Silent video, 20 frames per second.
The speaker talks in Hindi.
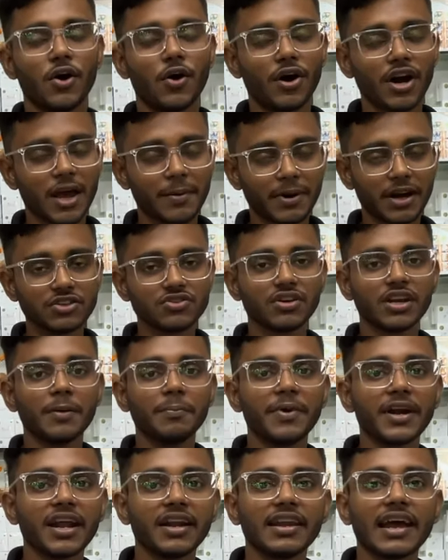और हमारा जो
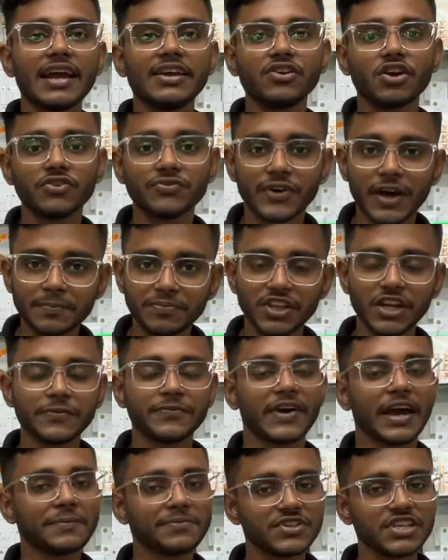नंबर है नाइन वन फाइव थ्री
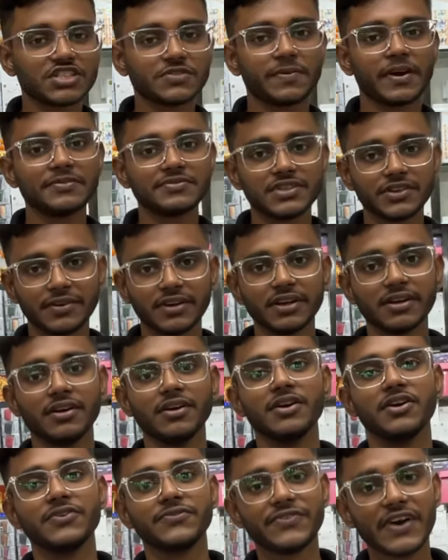फाइव सिक्स फाइव सेवन
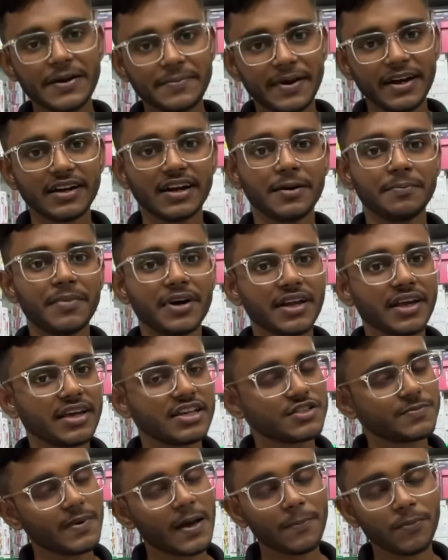फाइव एट नंबर है
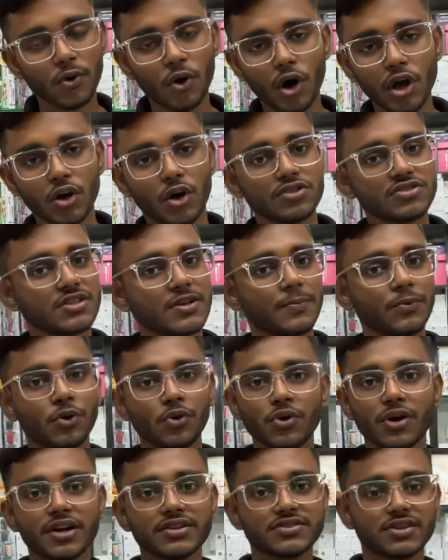इसमें आप कॉल व्हाट्सअप
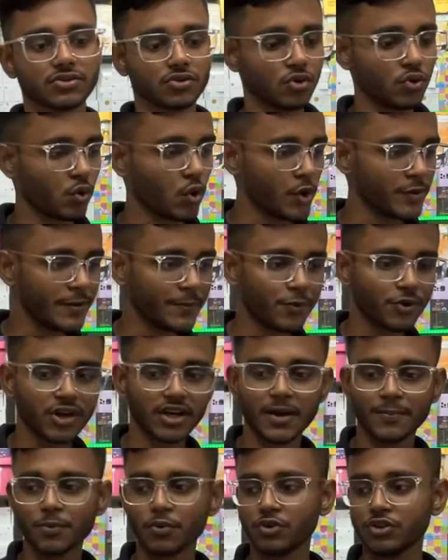दोनों कर सकते हो कोई भी
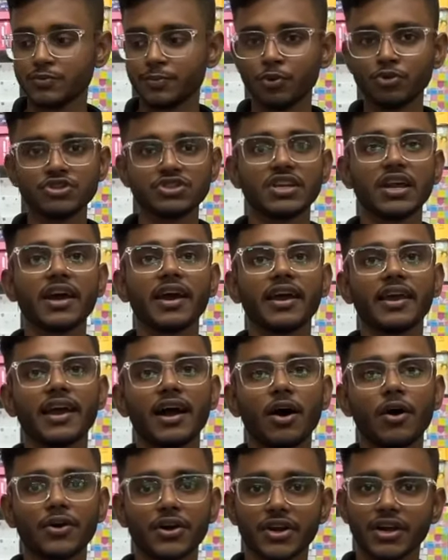प्रोडक्ट आपको कुछ पूछना है
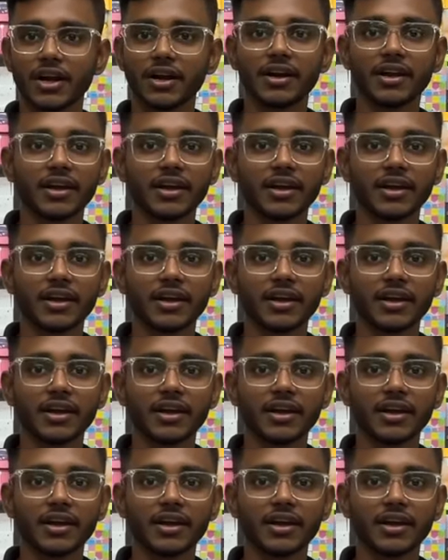या ऑर्डर करना